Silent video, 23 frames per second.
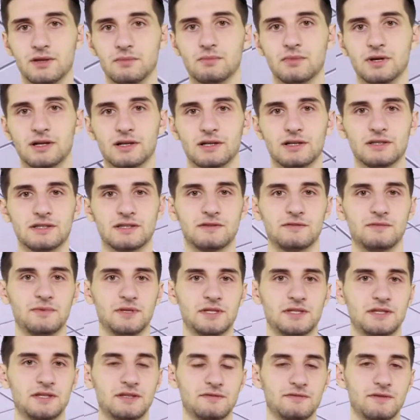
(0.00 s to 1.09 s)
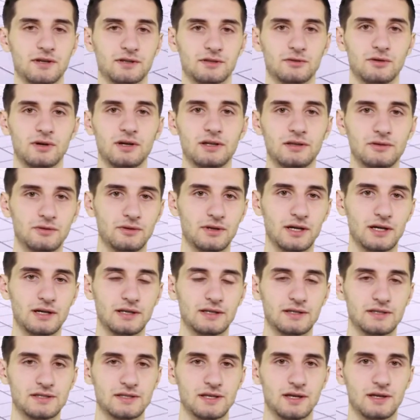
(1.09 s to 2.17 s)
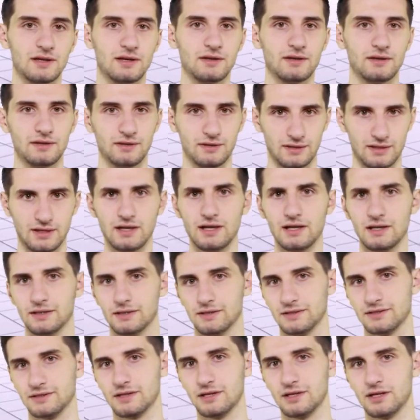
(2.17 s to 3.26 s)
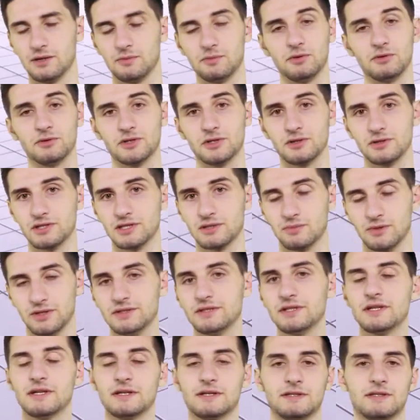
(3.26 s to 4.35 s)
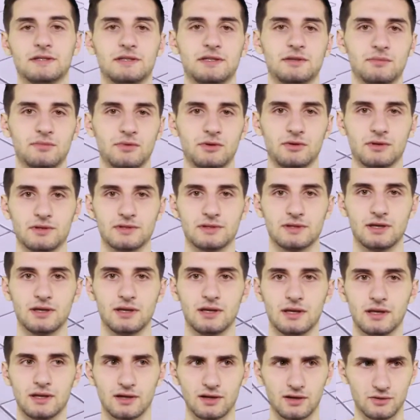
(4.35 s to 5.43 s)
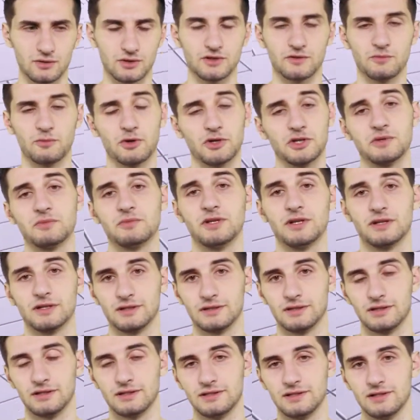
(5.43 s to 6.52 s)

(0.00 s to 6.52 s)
они могли совместить виртуальную реальность и реальность, и получился бы интересный симбиоз, как уже, впрочем, некоторые